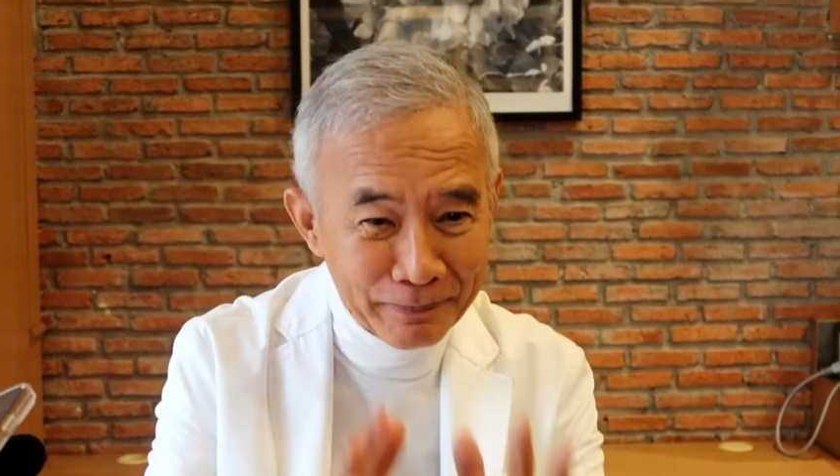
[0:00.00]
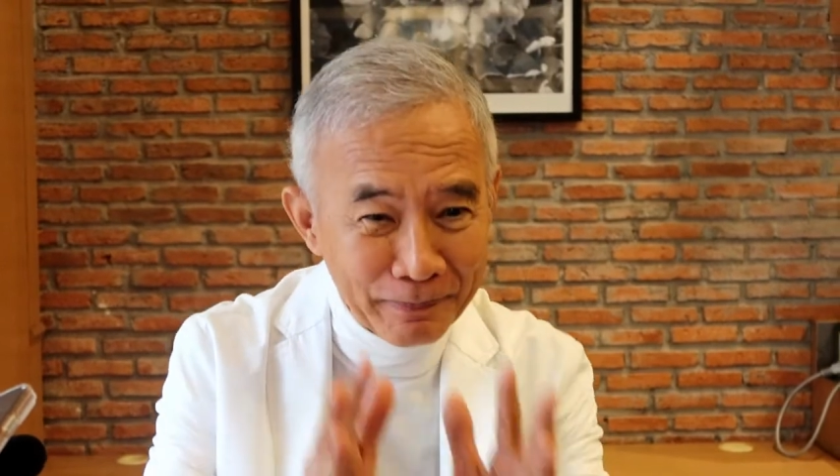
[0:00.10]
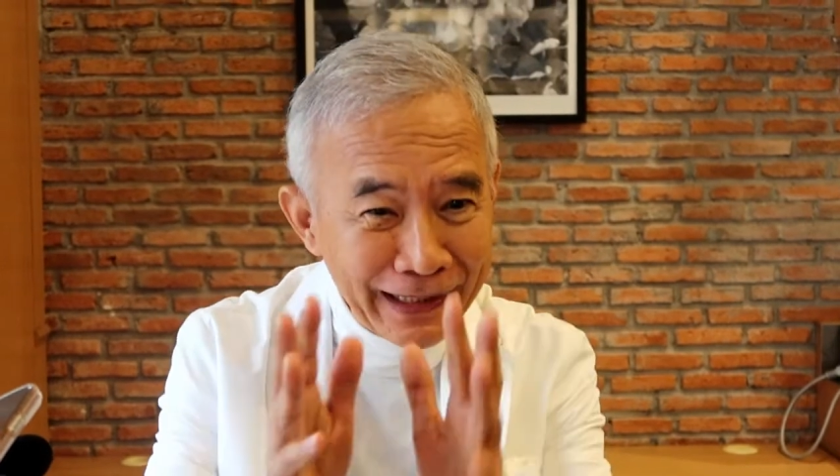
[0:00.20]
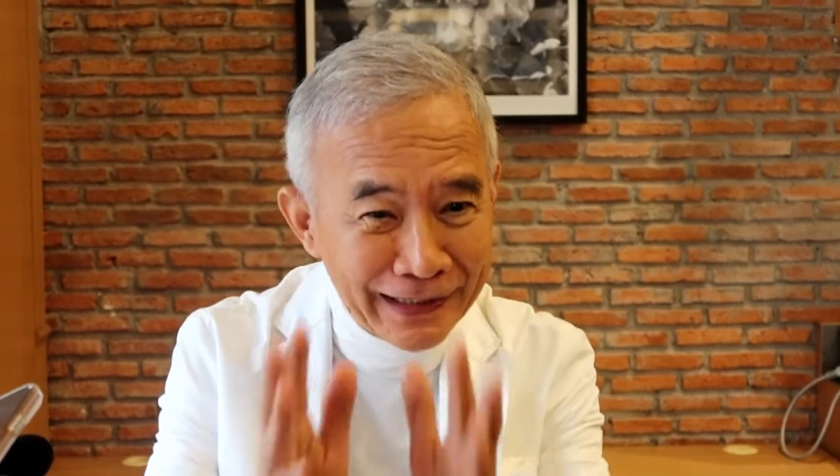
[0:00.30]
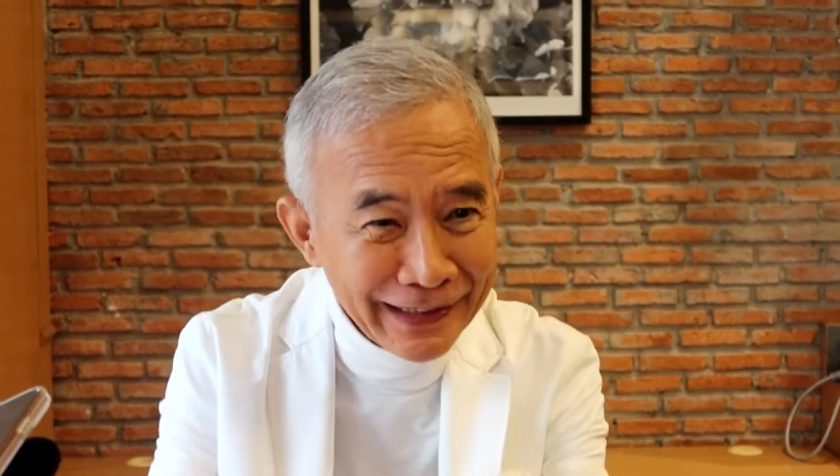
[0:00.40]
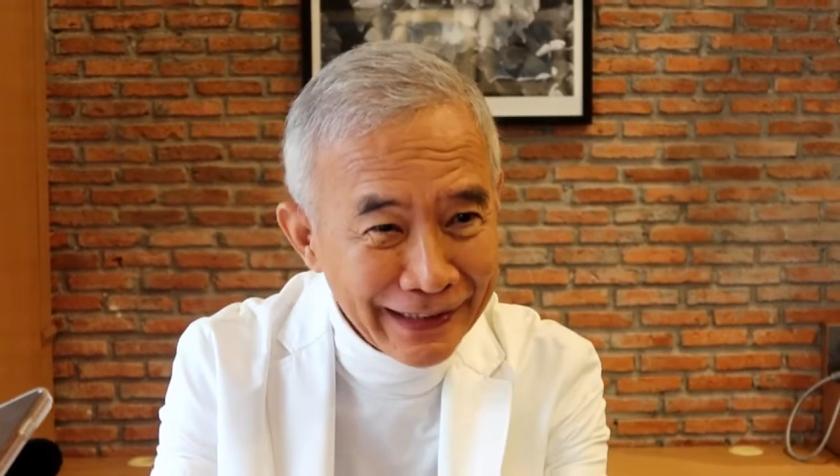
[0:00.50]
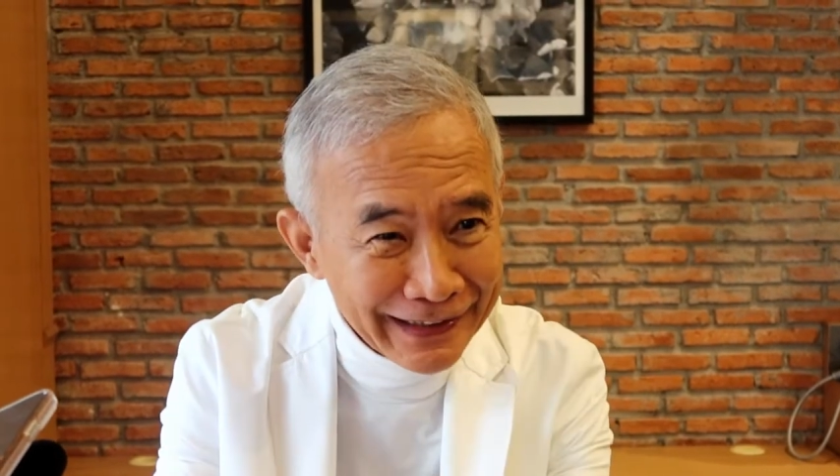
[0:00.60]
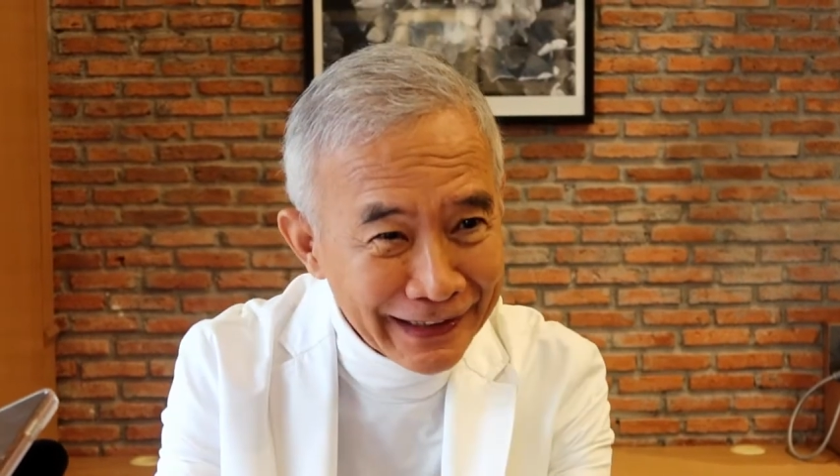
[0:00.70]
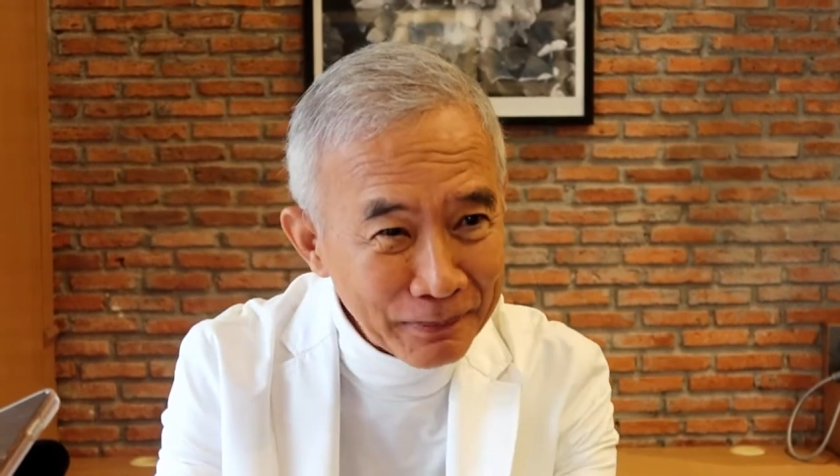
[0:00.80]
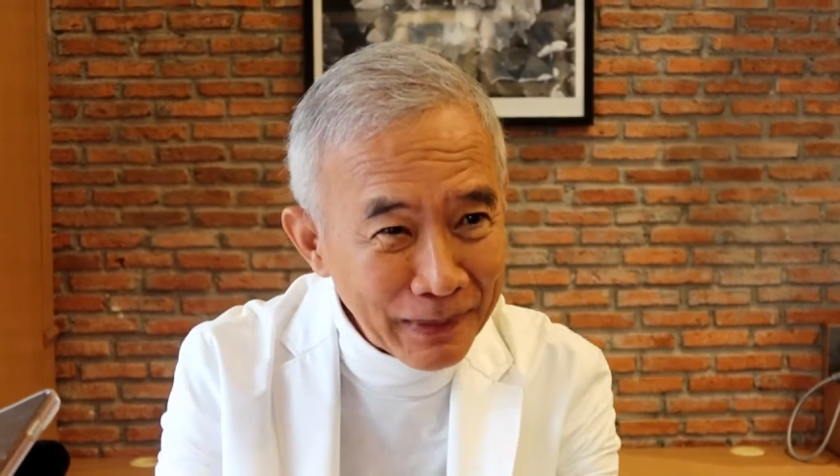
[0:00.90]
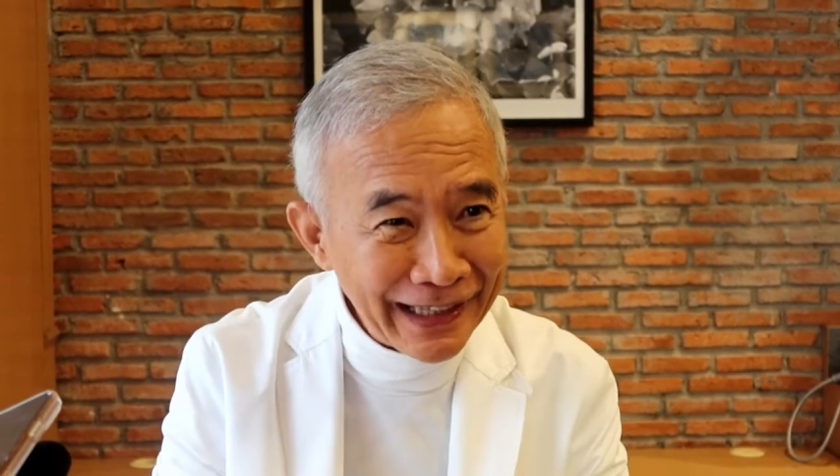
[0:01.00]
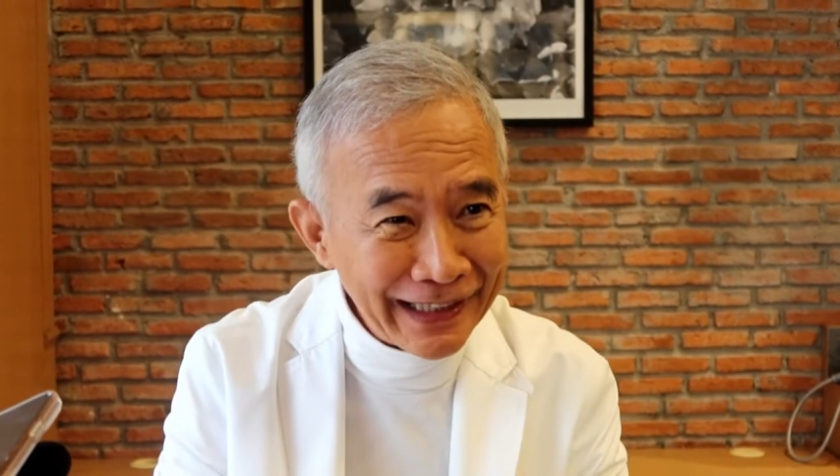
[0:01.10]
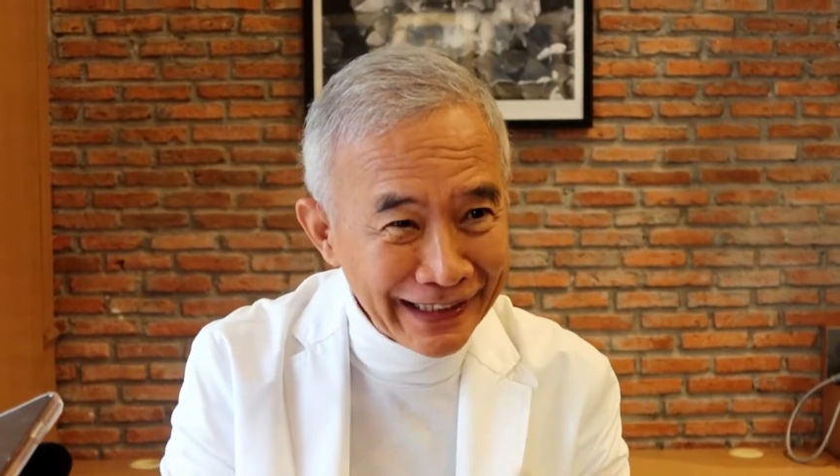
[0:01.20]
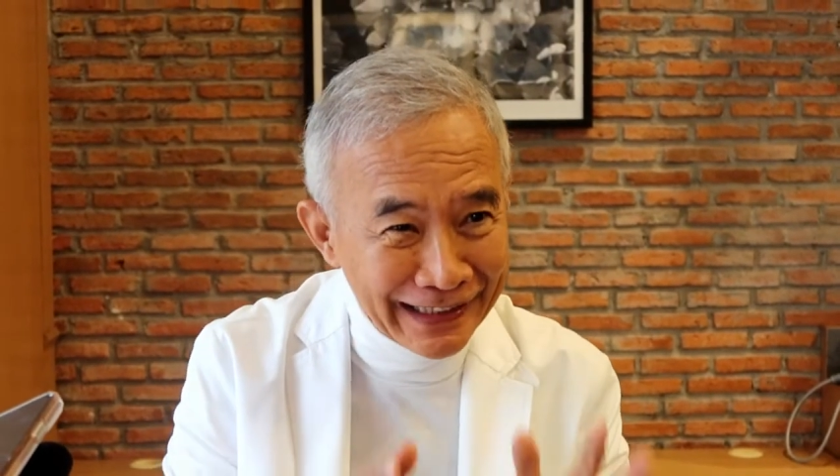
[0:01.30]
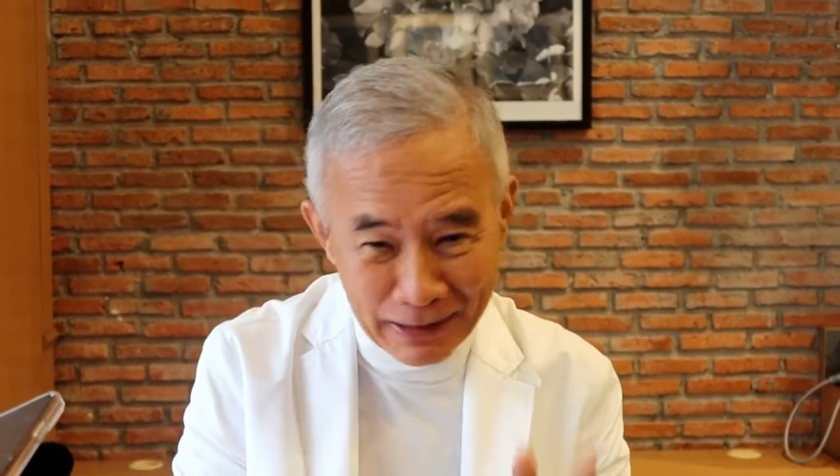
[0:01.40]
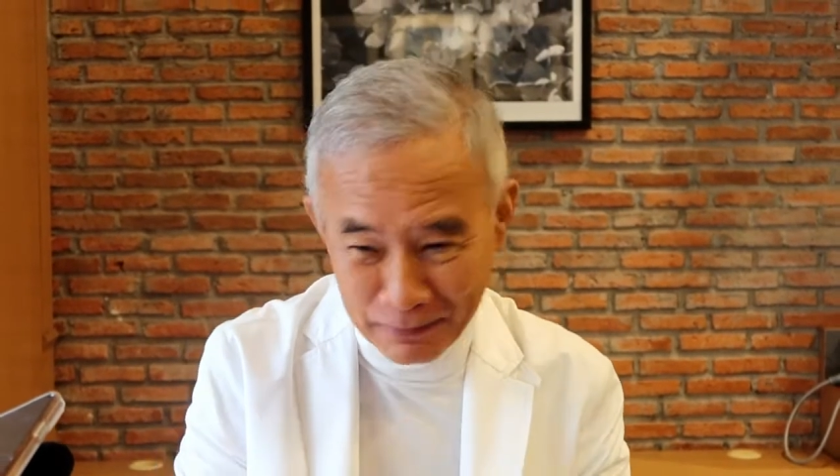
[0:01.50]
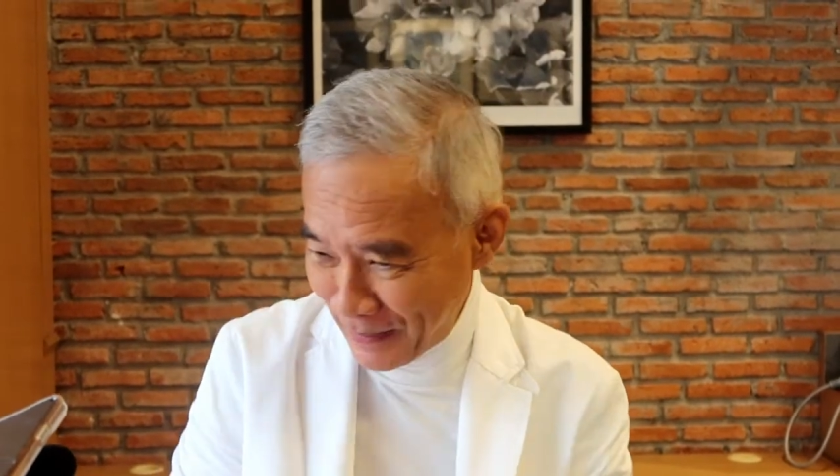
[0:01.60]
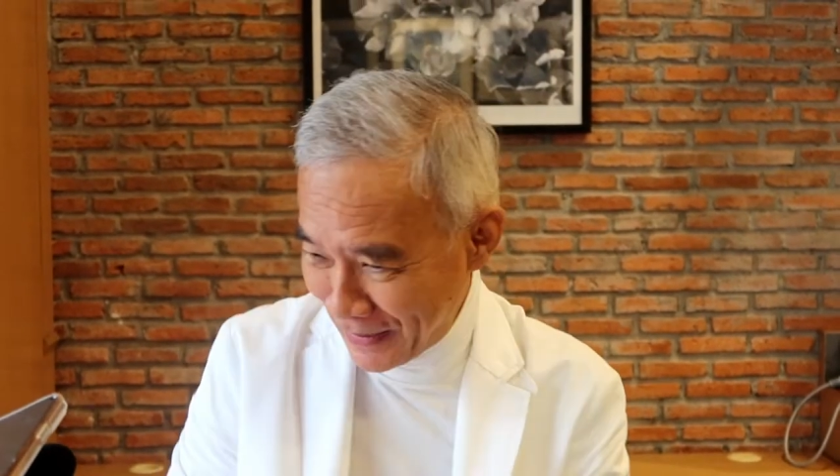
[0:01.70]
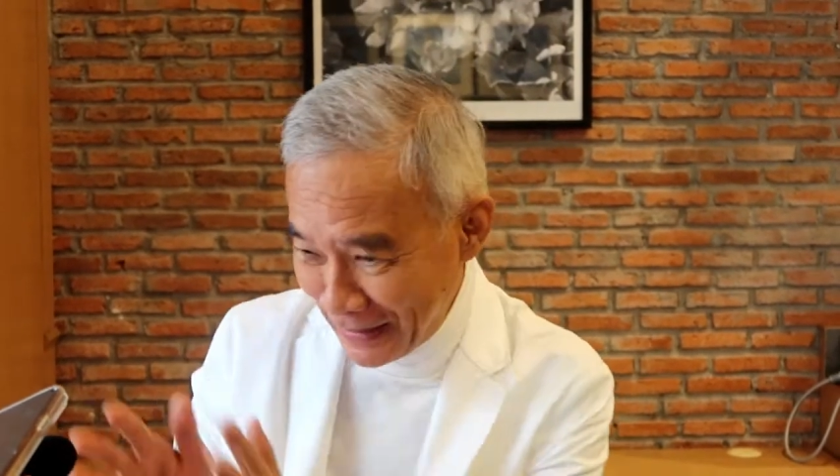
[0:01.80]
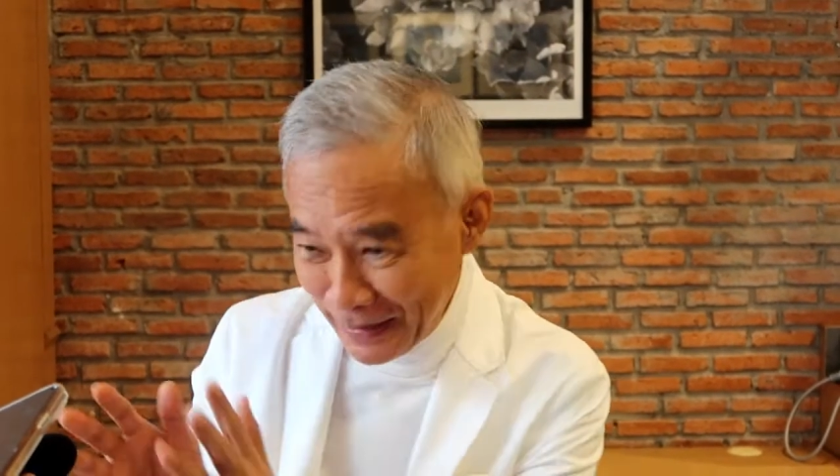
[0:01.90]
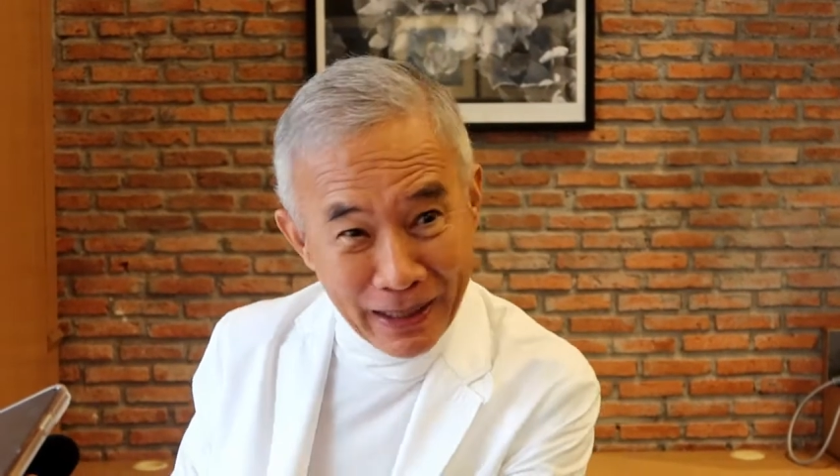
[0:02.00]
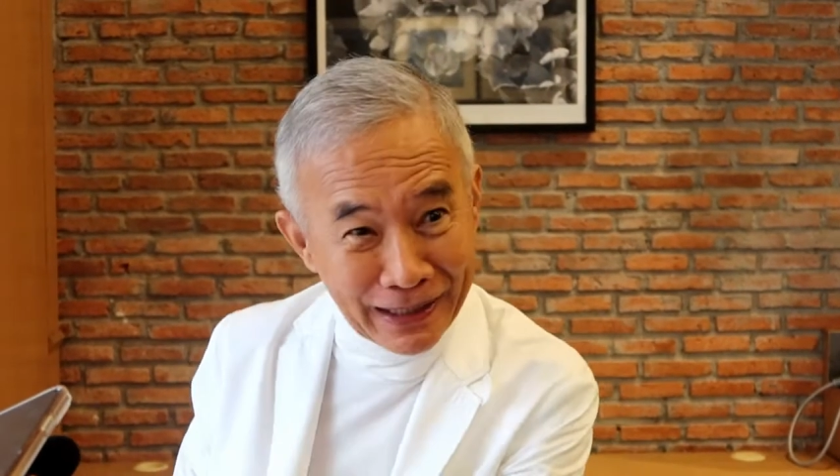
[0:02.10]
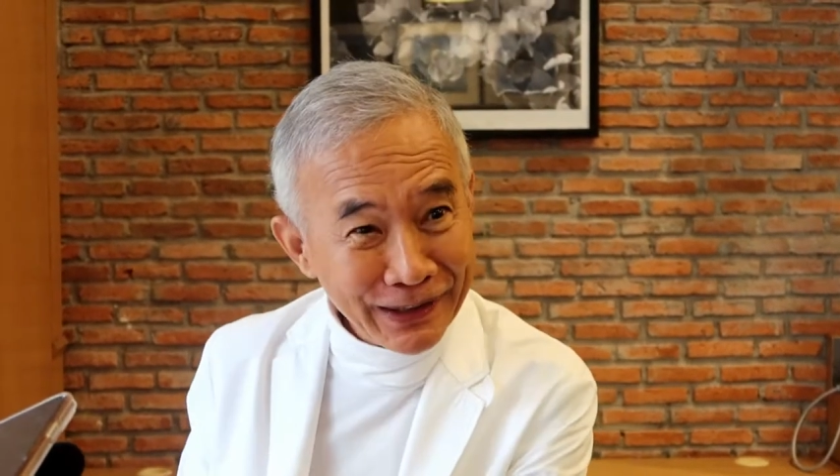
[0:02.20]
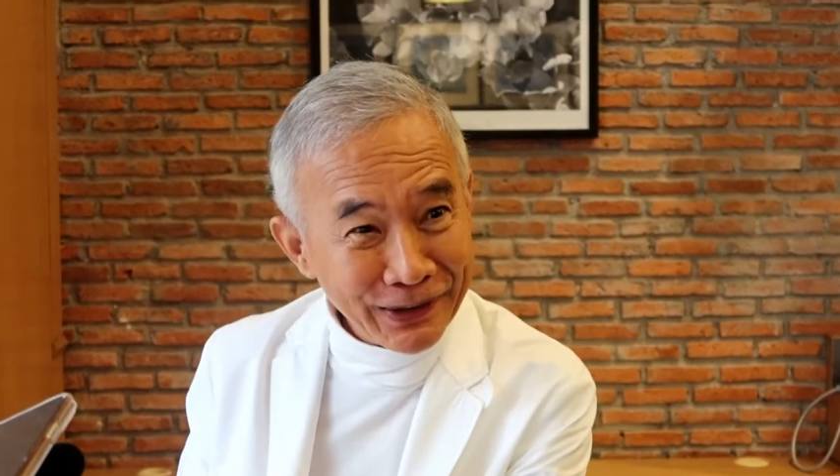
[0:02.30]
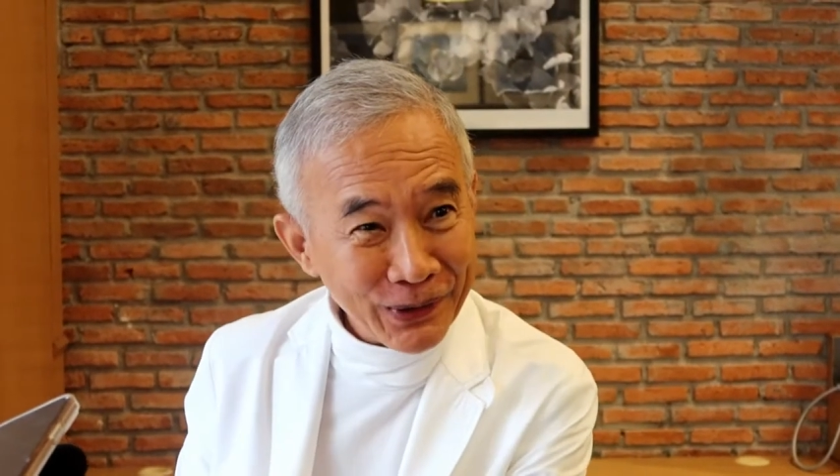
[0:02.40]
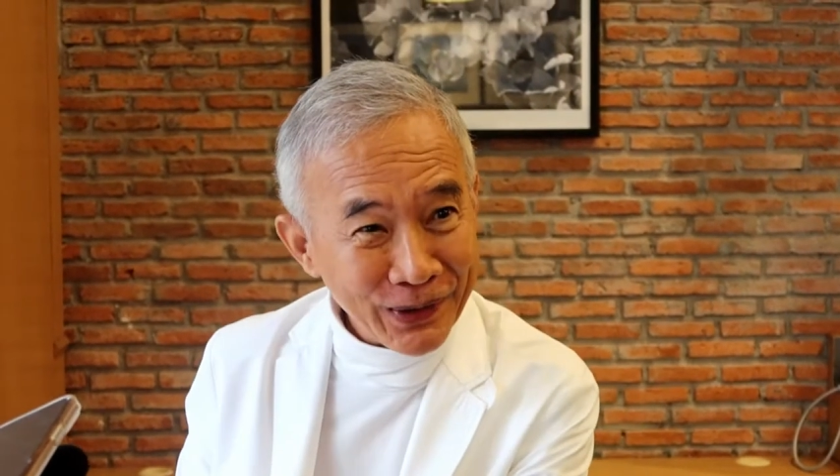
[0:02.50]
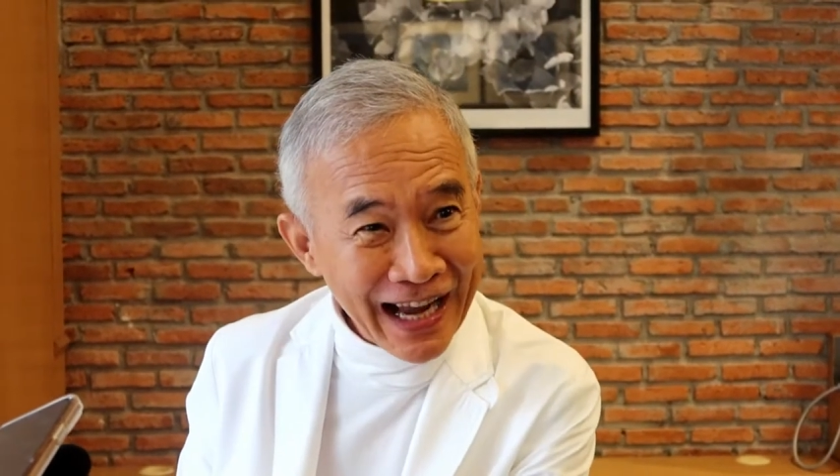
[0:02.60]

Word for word: ไปที่เชียงใหม่ กีฬาประเภทนี้มาที่โค